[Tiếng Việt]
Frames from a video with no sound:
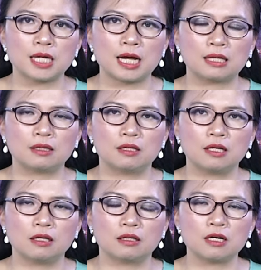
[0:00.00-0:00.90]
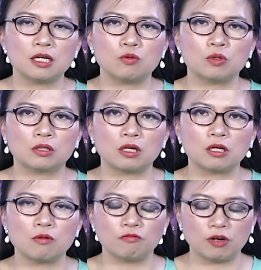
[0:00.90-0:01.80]
tầm xa thực hiện các cái cuộc tấn
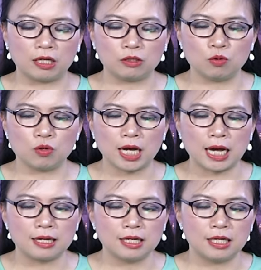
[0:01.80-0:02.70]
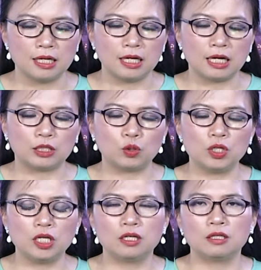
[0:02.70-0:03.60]
công vào lãnh thổ Nga. À, tuy